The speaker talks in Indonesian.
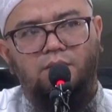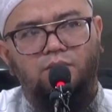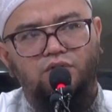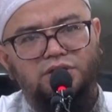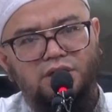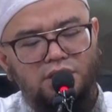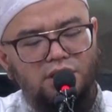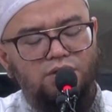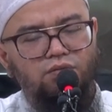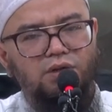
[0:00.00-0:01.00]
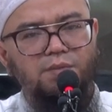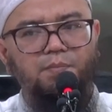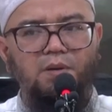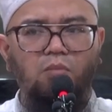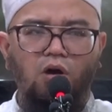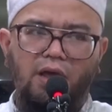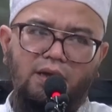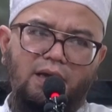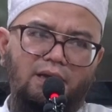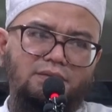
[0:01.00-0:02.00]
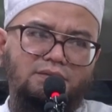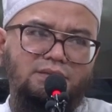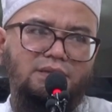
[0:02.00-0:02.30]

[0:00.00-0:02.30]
musik itu diperbolehkan